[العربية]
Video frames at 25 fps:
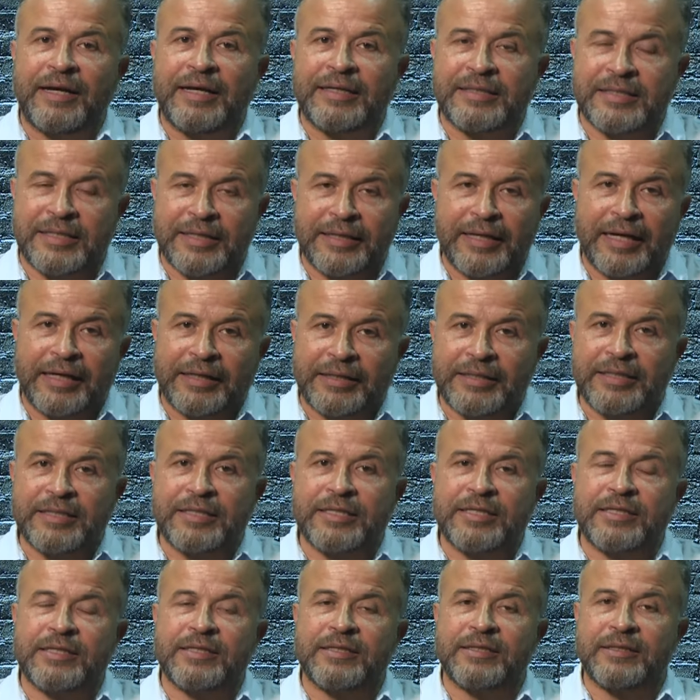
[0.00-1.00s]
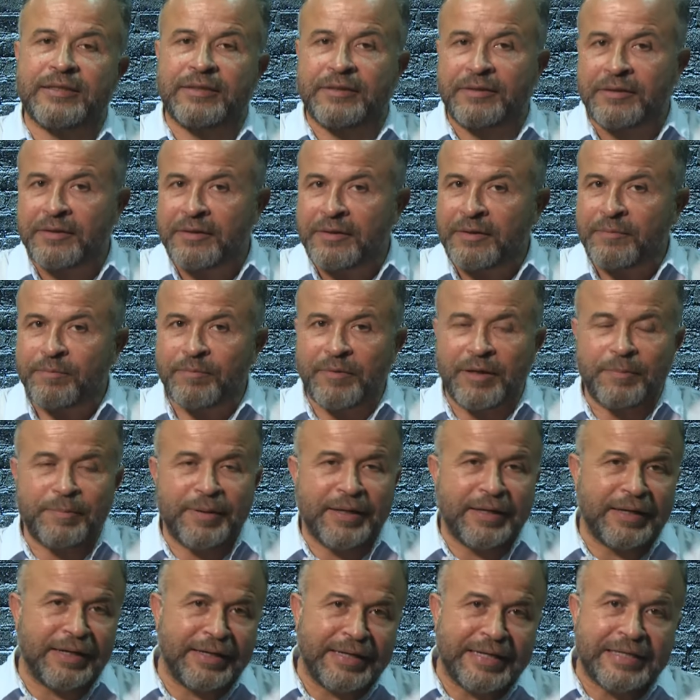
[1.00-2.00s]
السيناريست ما
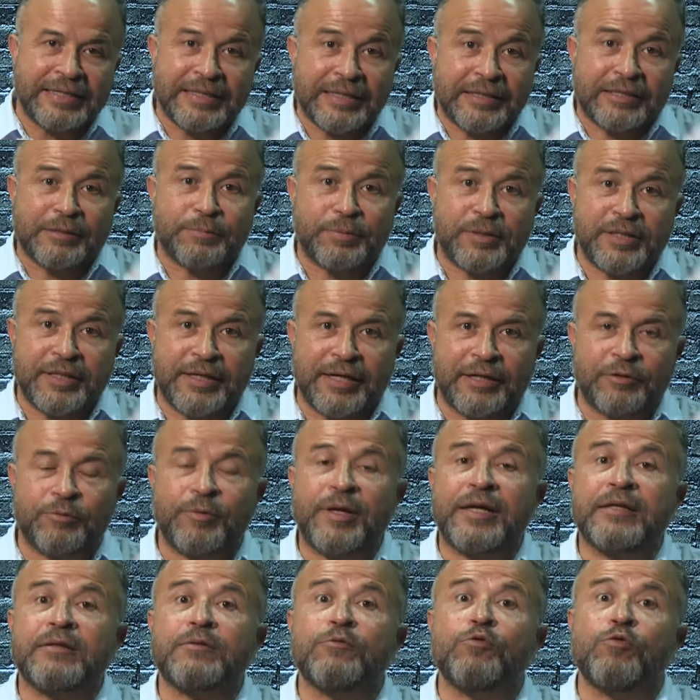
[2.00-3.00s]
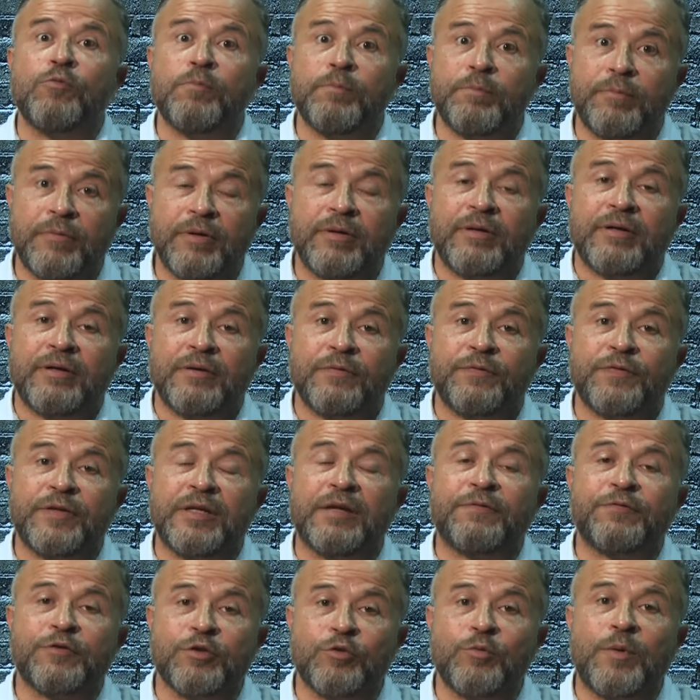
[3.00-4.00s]
بين الناس تكتب سيناريوهات وفي
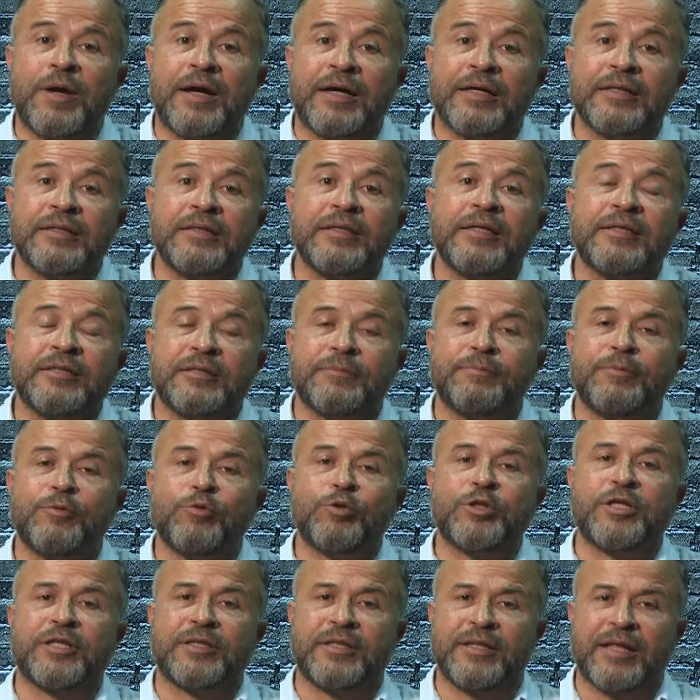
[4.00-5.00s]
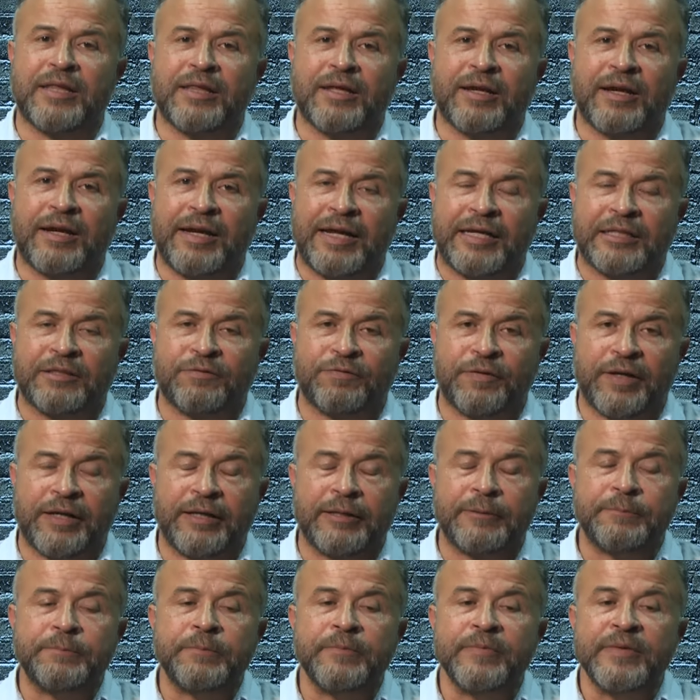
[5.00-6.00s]
نفس الوقت نكتب من وجهه نظر
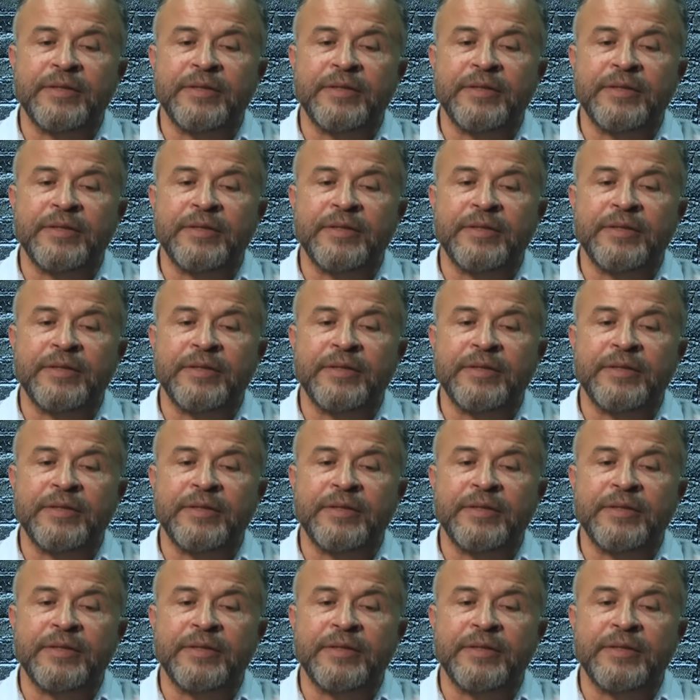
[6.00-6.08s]
الاطفال